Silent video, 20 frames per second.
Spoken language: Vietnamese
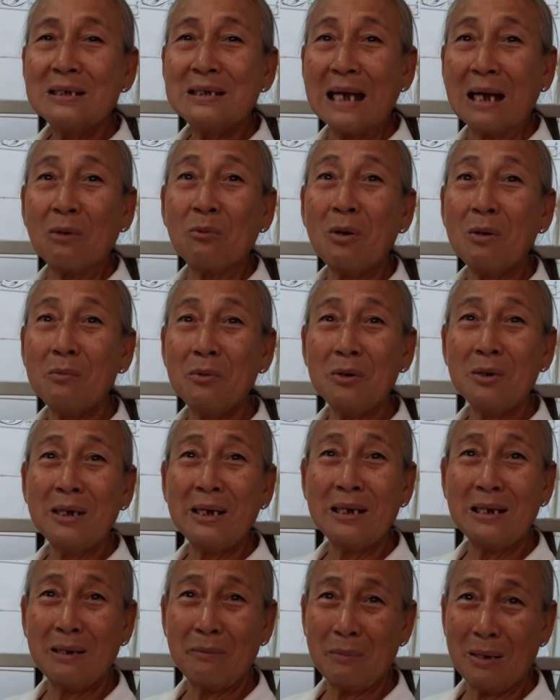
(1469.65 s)
chặt quá bữa
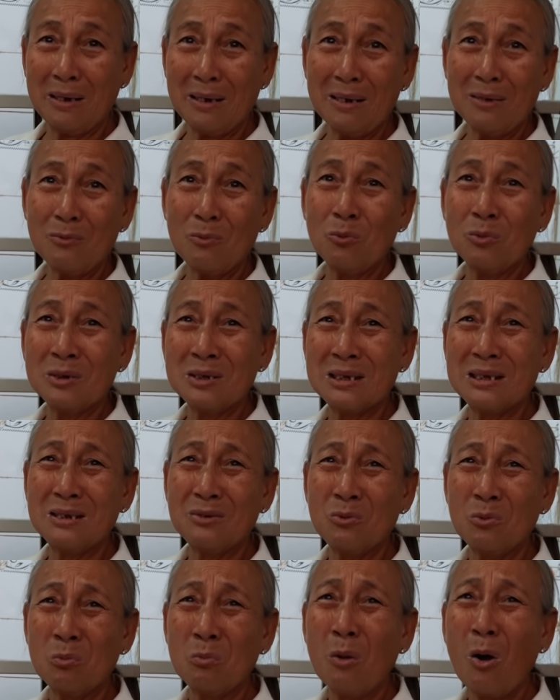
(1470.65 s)
đi là mặc cái quần
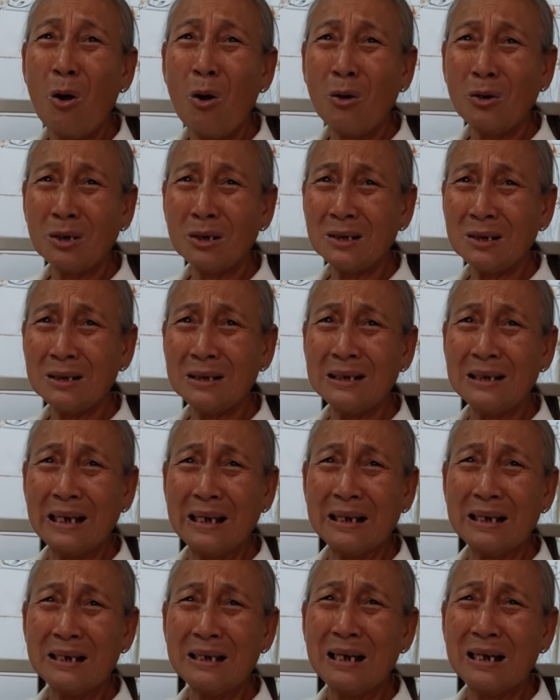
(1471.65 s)
quần bó đó với
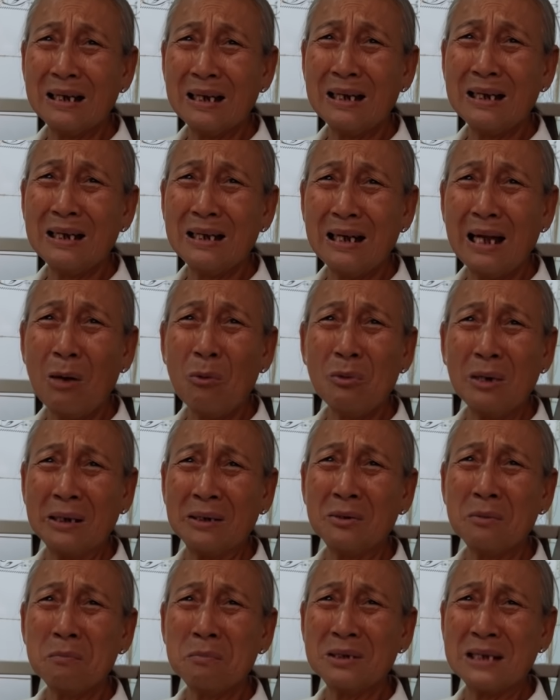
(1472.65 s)
lại cái, cái cái áo lạnh
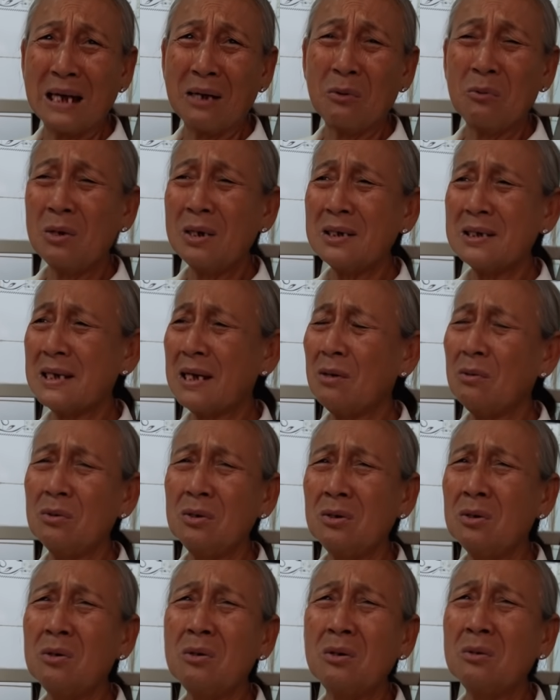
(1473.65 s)
nó chặt quá sao
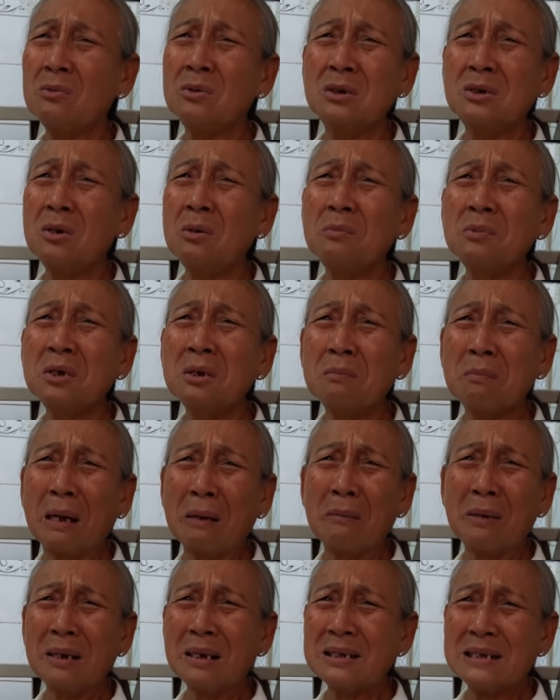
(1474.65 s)
nó con người nó không thức mặc
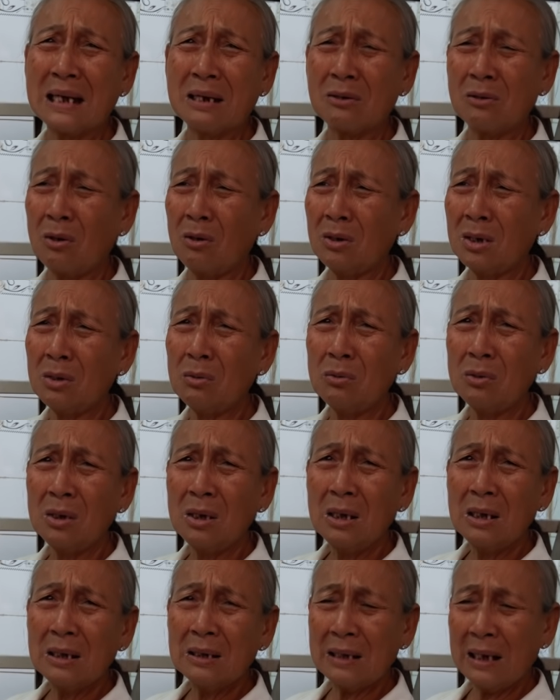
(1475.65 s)
mấy cái chặt đò đâu
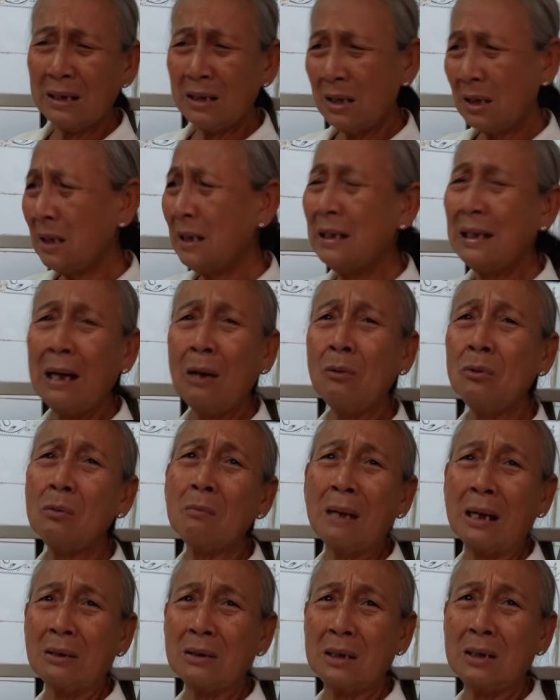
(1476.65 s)
tại vì đi đâu nó
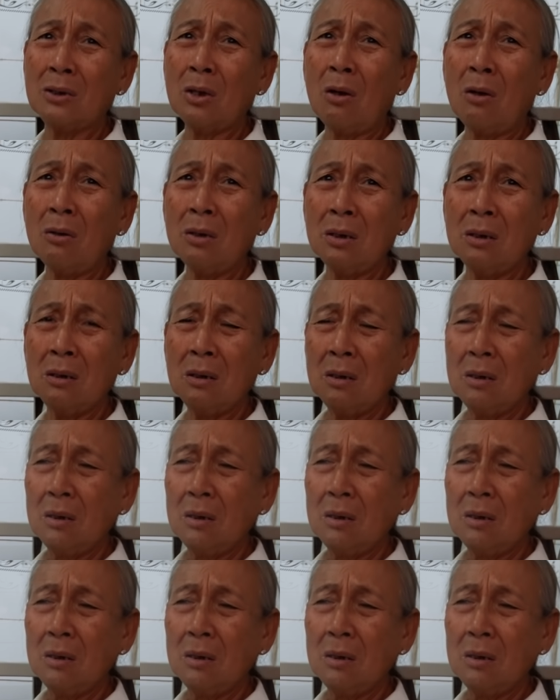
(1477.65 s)
mặc vậy thôi